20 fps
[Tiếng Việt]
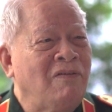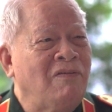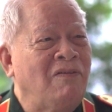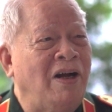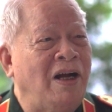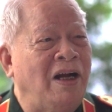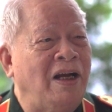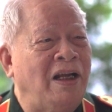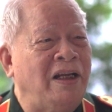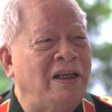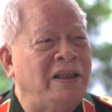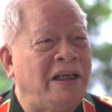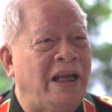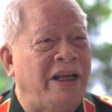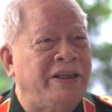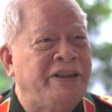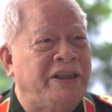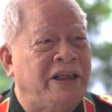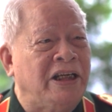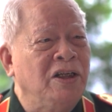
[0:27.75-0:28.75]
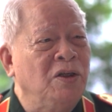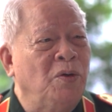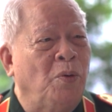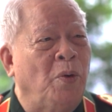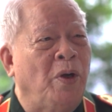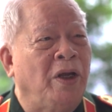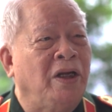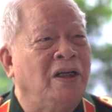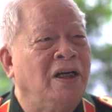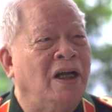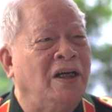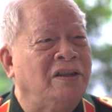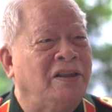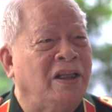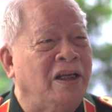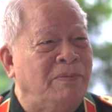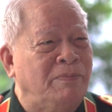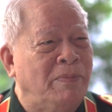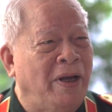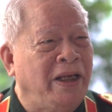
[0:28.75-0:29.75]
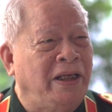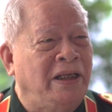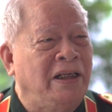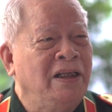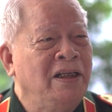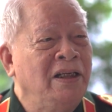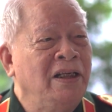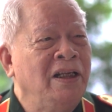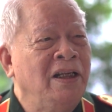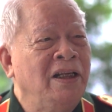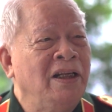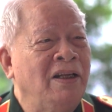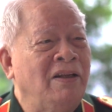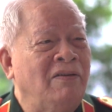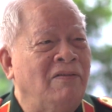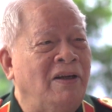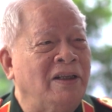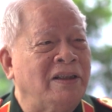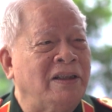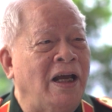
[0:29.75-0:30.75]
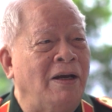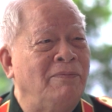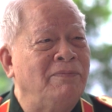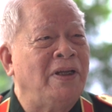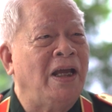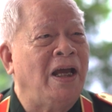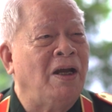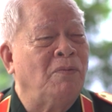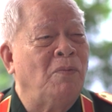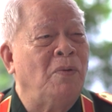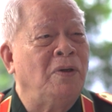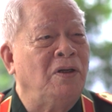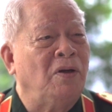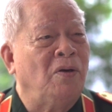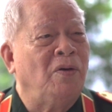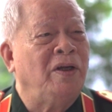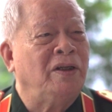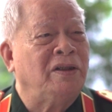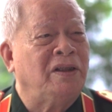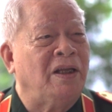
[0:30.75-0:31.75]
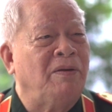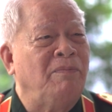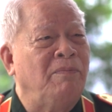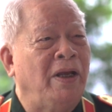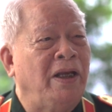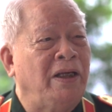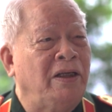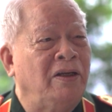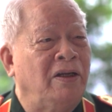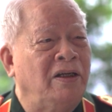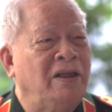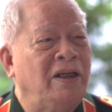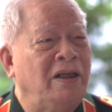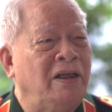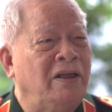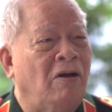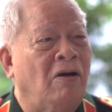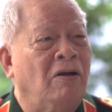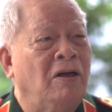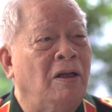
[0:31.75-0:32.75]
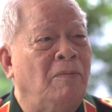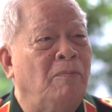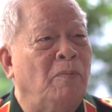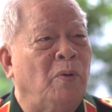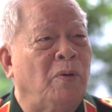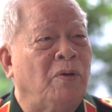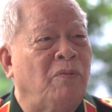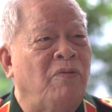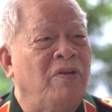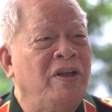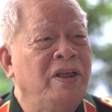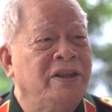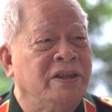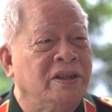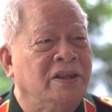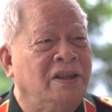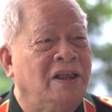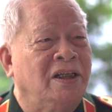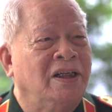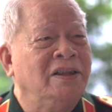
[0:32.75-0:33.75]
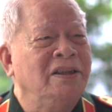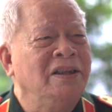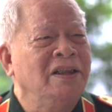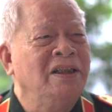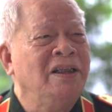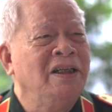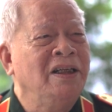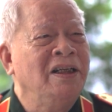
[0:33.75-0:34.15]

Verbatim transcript: và giành chính quyền ở tỉnh mình và tham gia quân đội ở tỉnh mình cho nên đó là một vinh dự lớn